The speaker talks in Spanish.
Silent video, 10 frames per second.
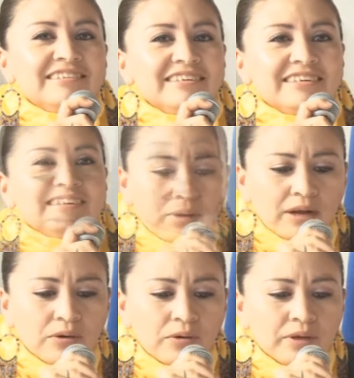Yo
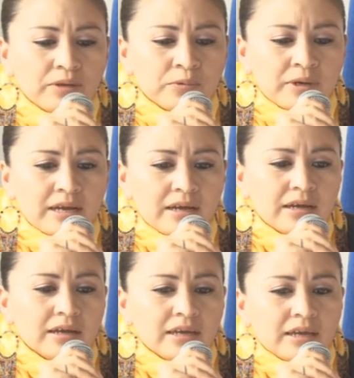trabajo en
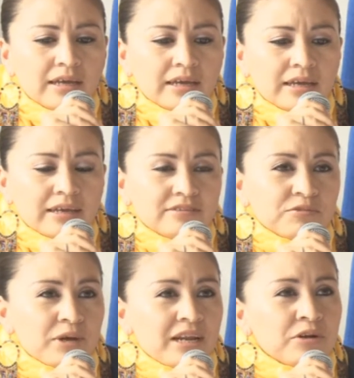una
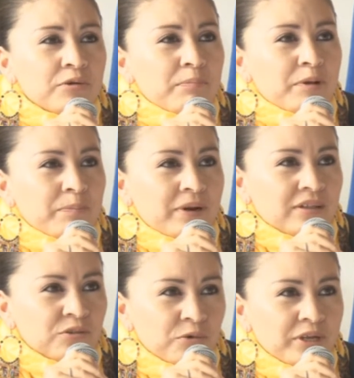escuela, en una
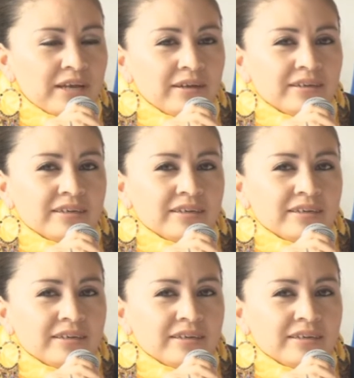preparatoria